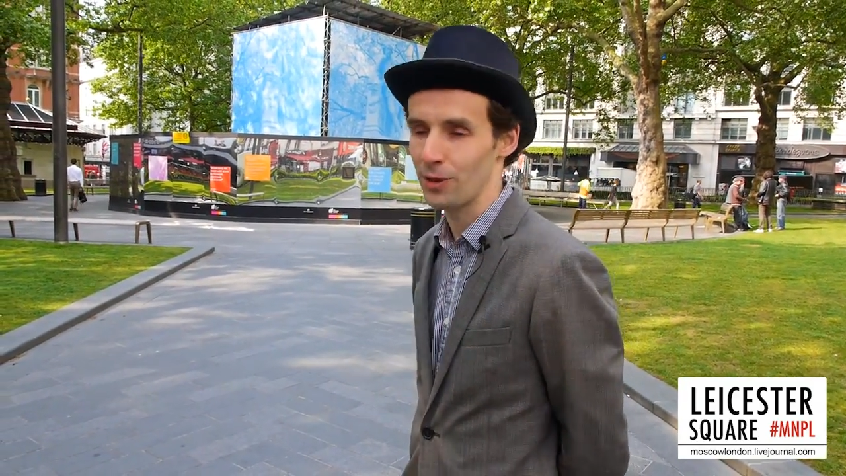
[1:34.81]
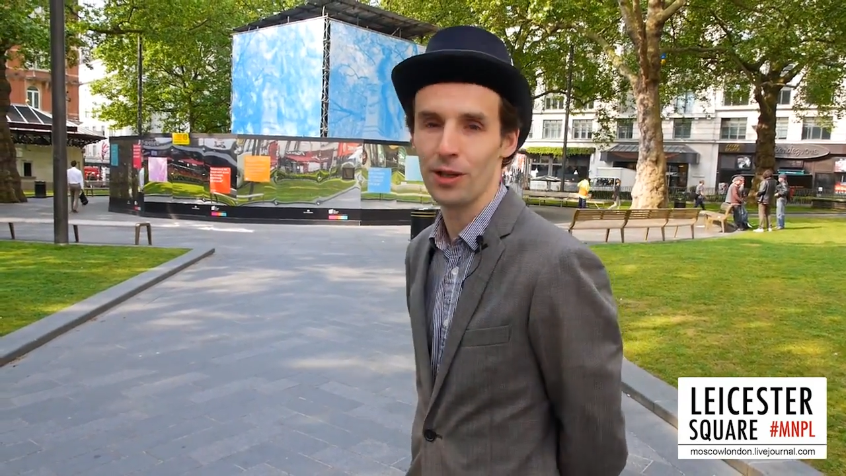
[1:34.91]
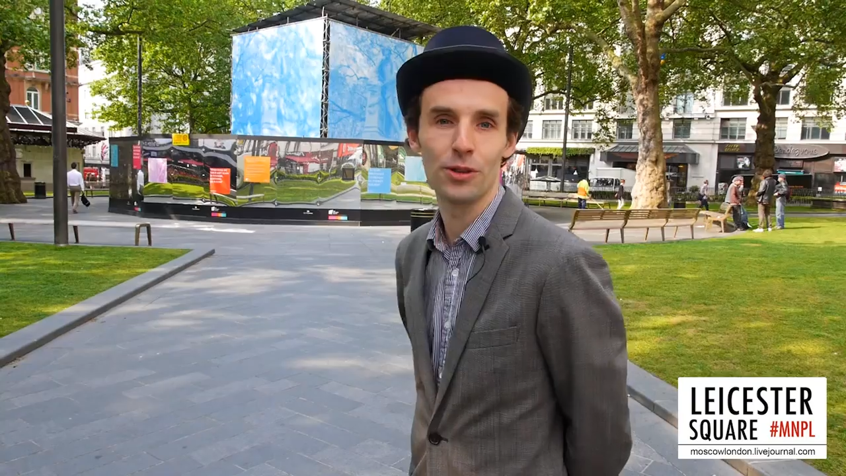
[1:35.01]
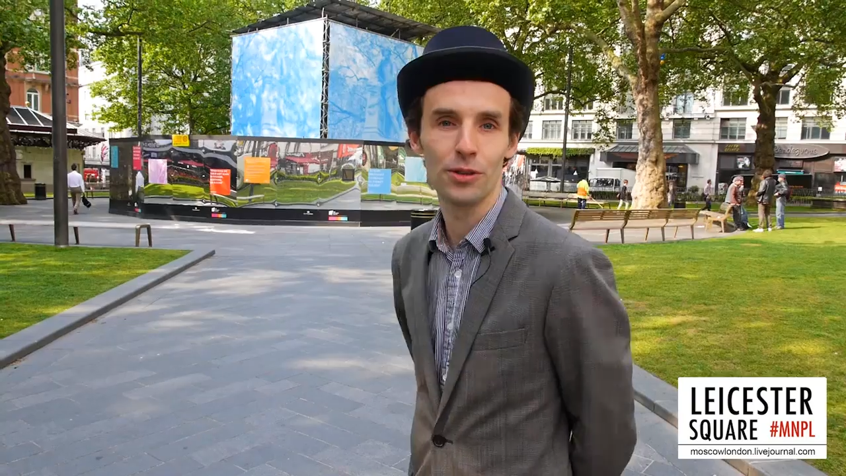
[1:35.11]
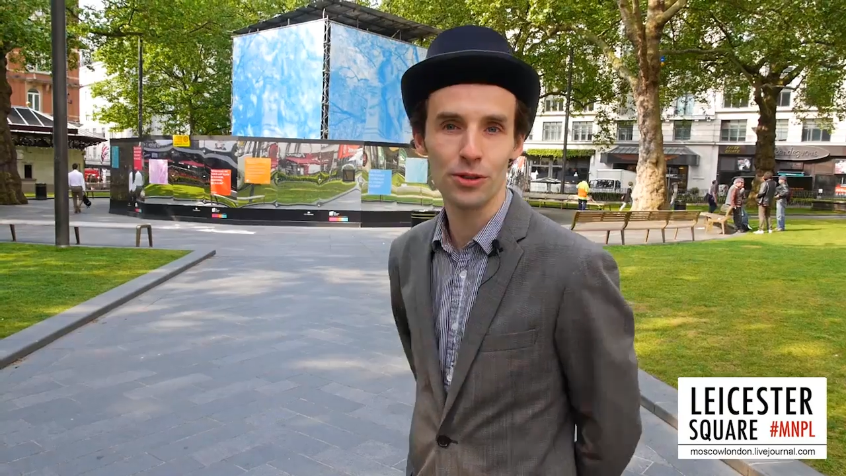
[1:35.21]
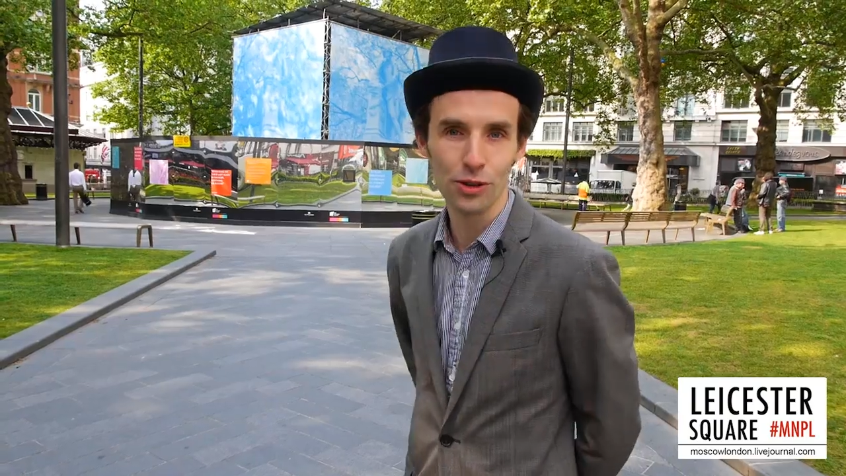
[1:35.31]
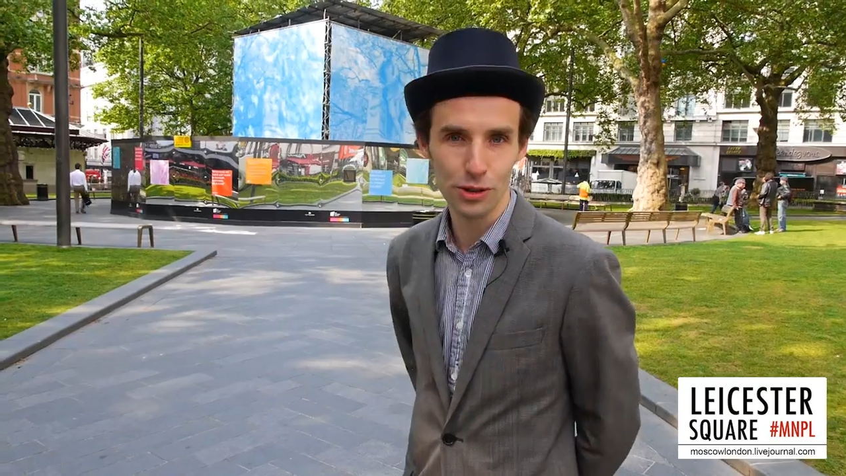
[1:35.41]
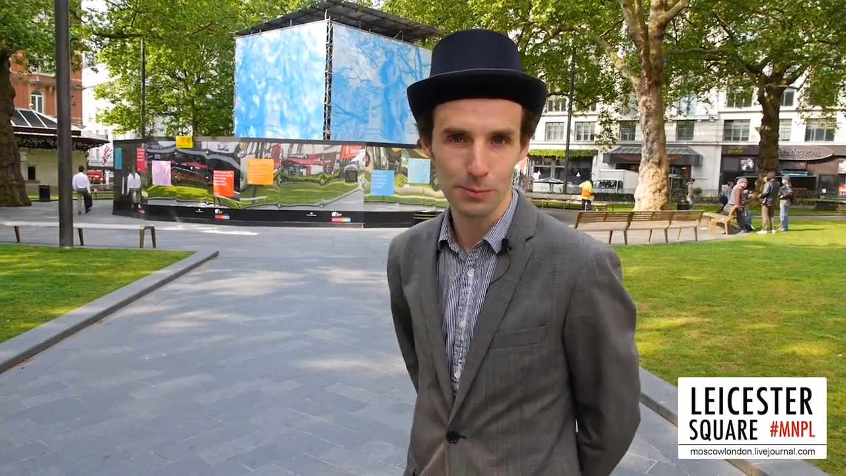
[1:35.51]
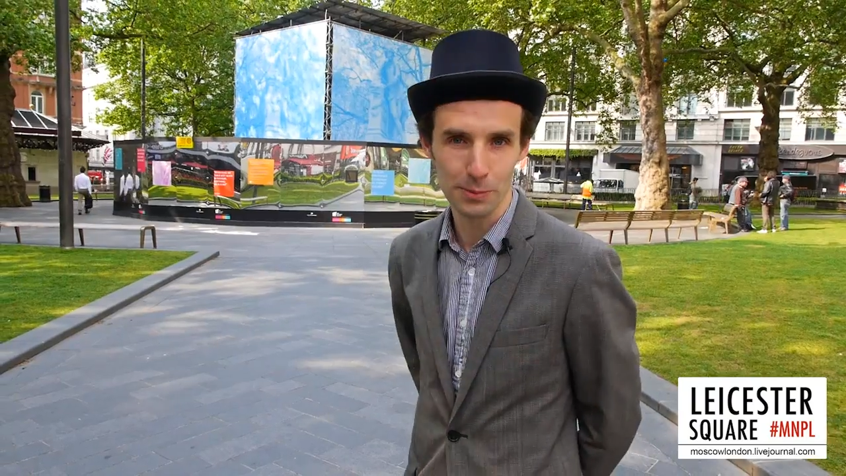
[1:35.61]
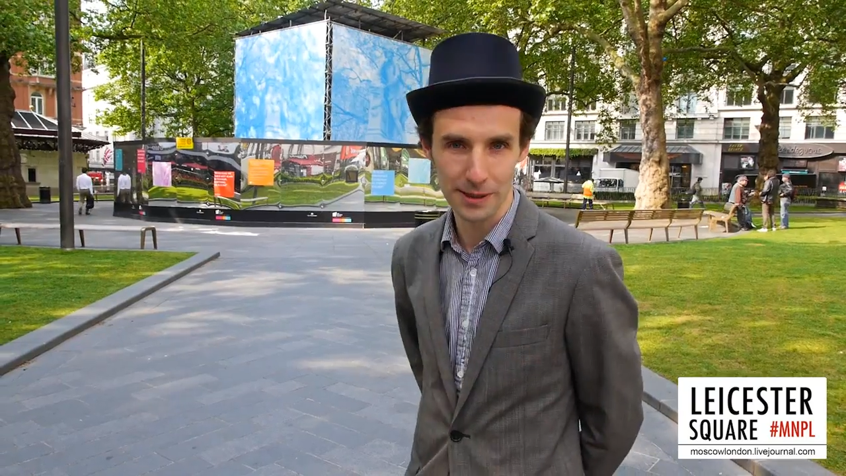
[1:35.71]
который
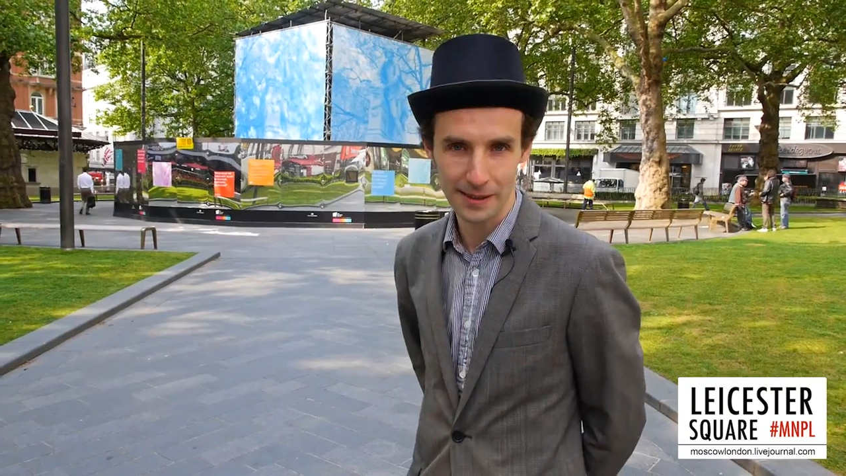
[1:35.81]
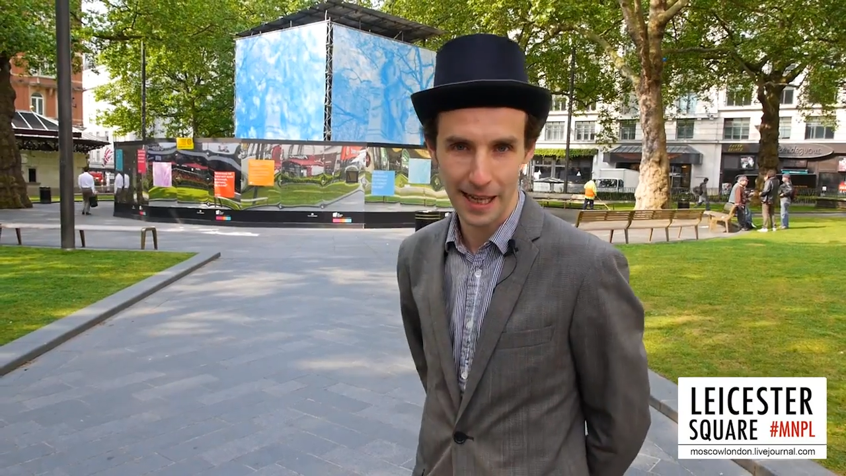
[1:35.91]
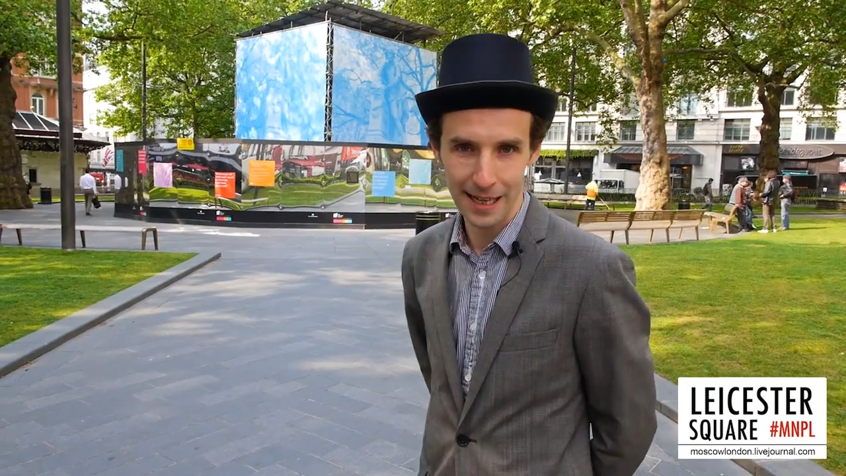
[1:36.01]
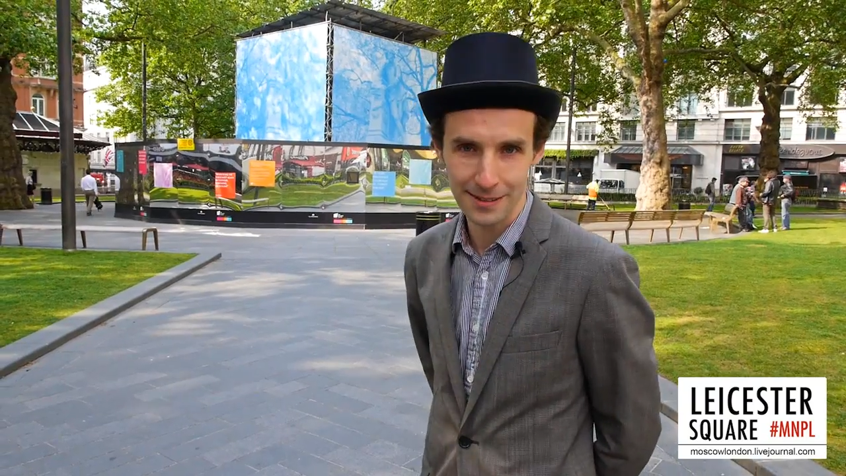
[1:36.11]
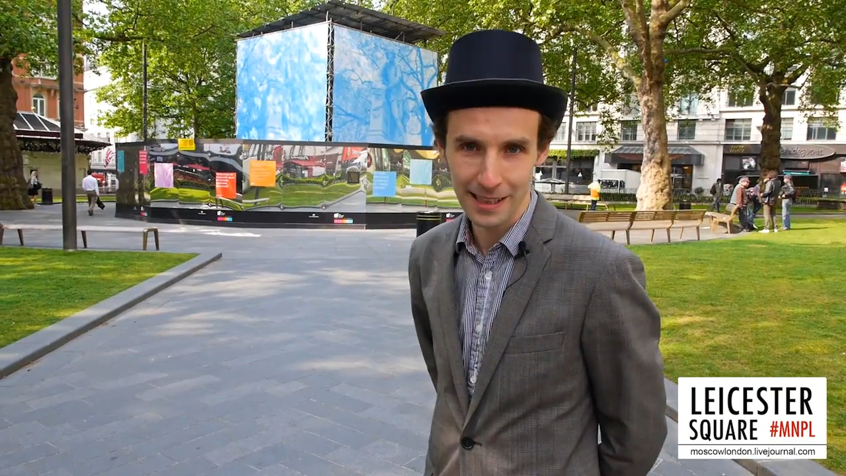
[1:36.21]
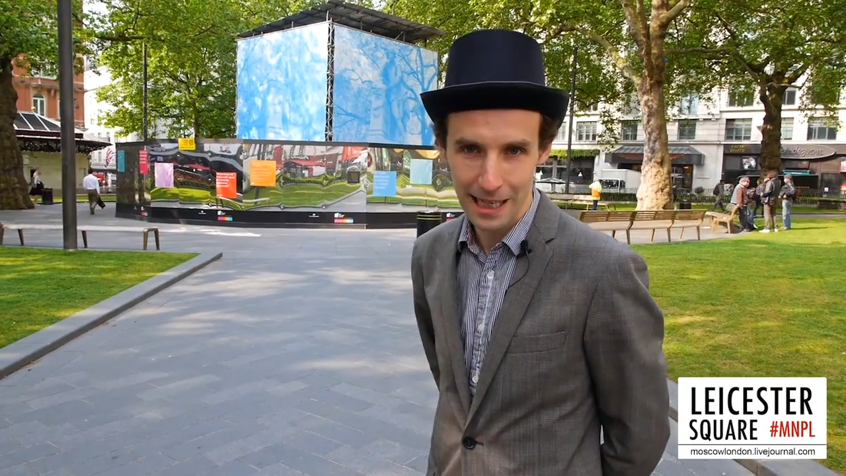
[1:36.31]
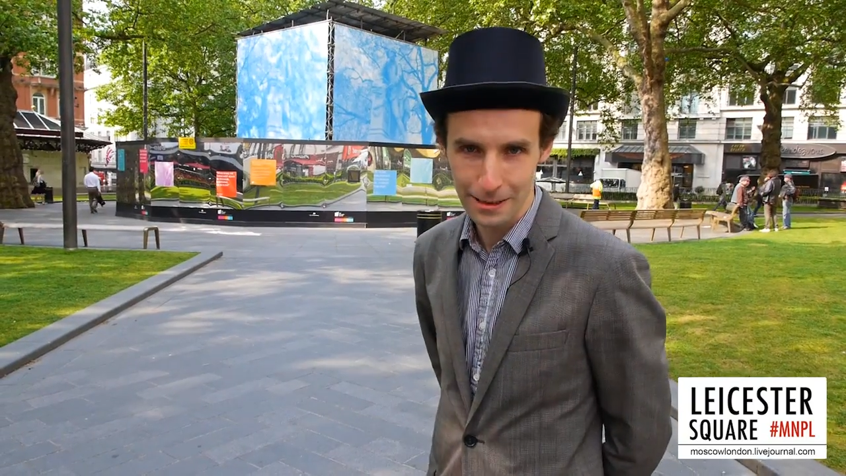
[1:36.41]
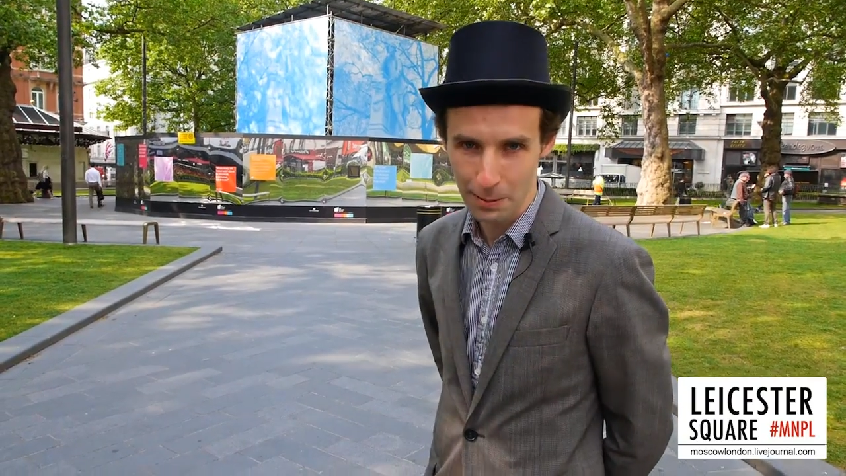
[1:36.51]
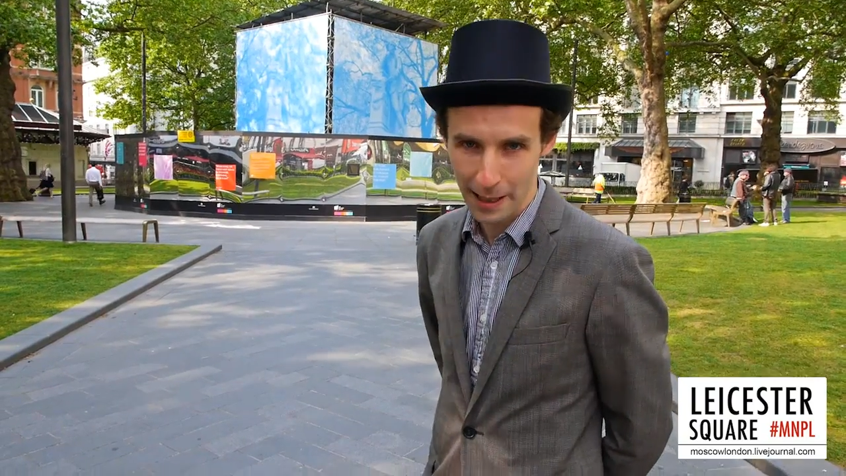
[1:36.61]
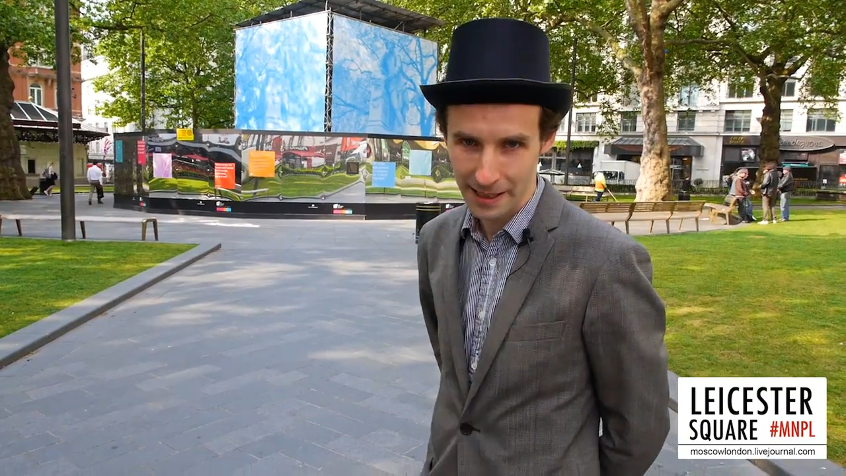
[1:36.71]
должен был стоять в
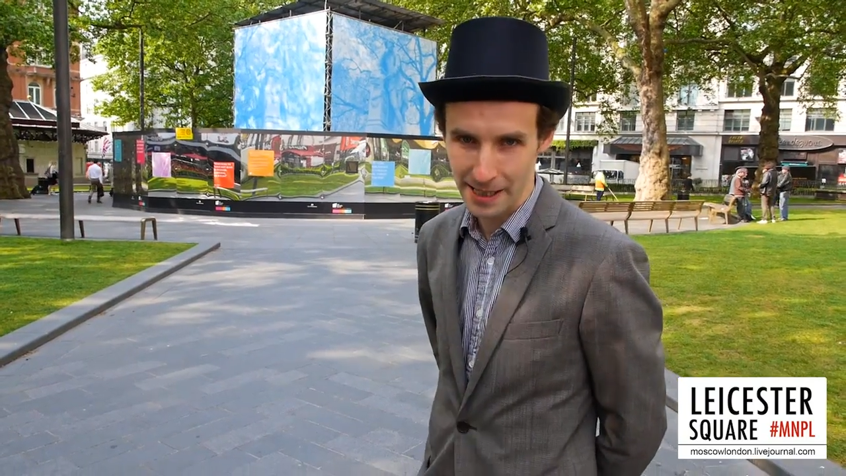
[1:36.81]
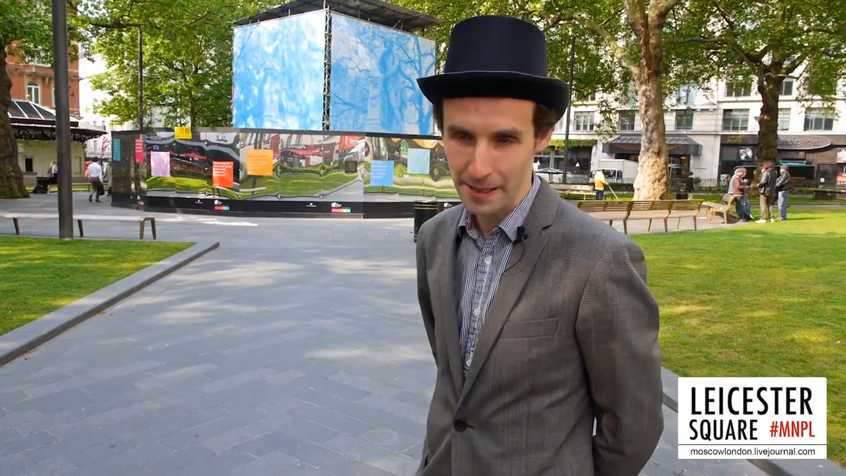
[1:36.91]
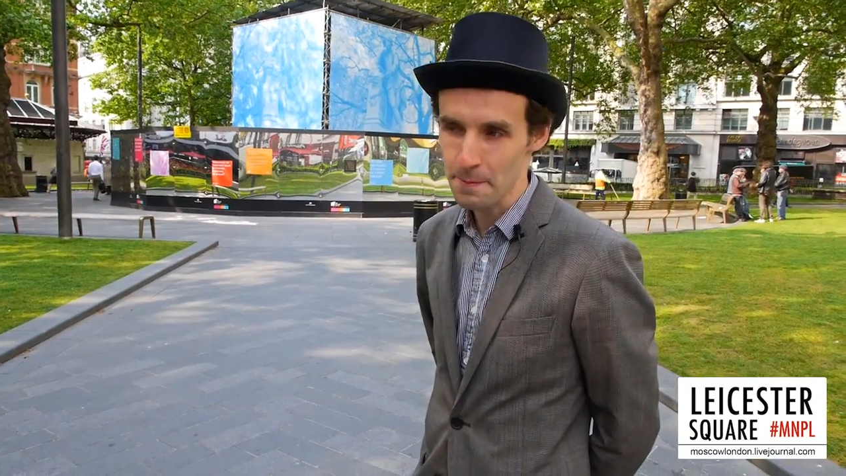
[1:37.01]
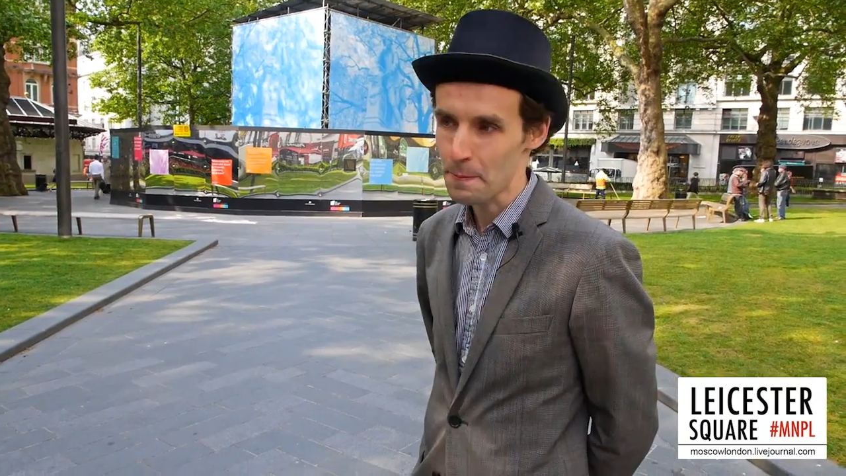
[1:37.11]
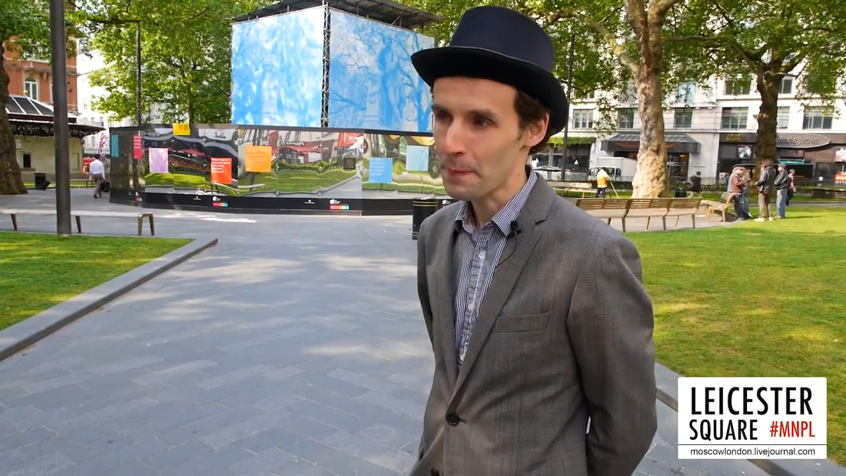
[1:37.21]
гайд-парке